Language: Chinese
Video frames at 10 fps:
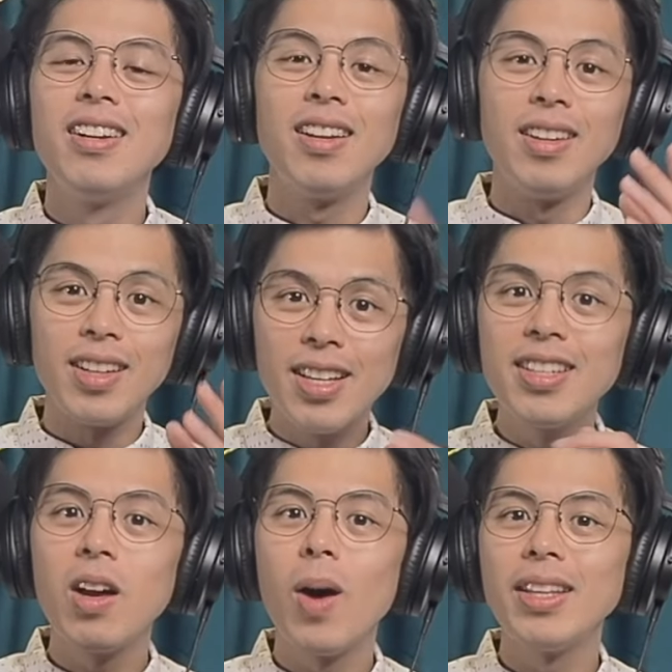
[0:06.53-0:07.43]
让你跟
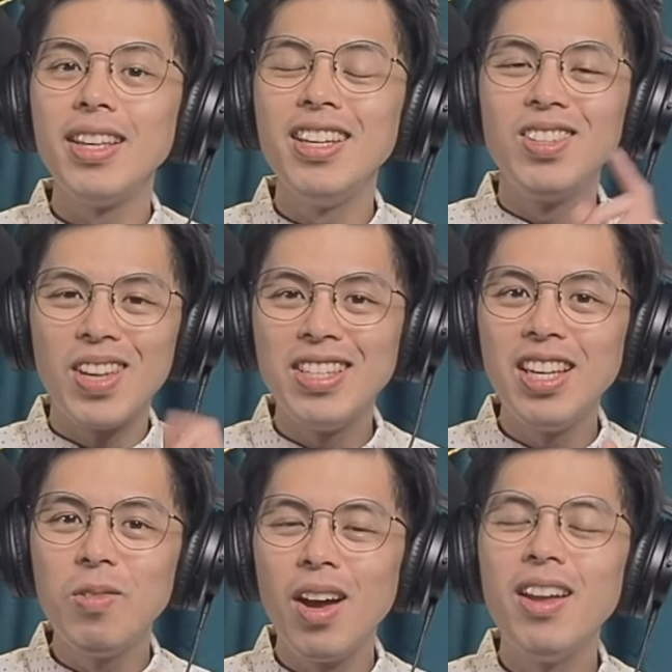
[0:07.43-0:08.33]
上话题，学习
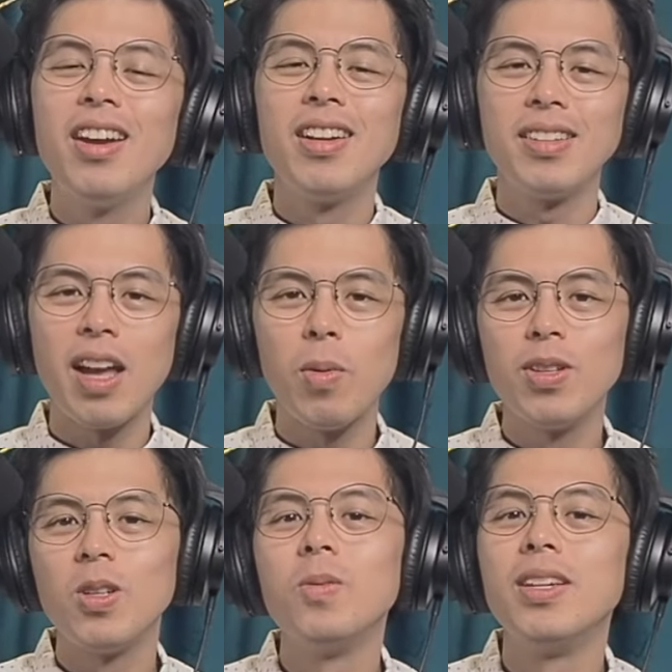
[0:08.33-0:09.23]
英文，让台
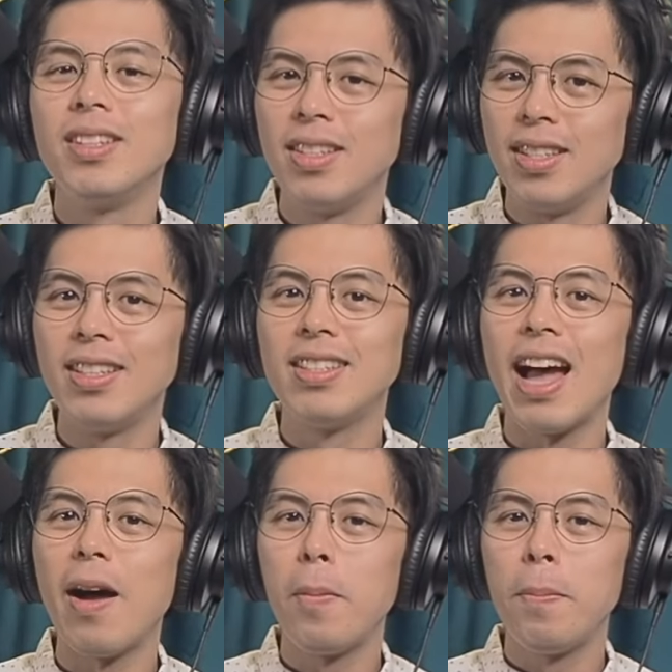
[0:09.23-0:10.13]
湾成为世界之
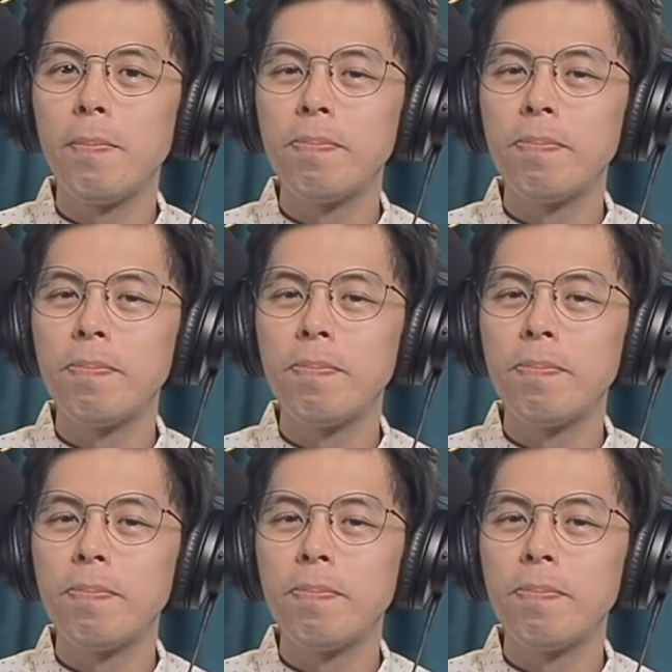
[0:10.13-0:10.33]
岛。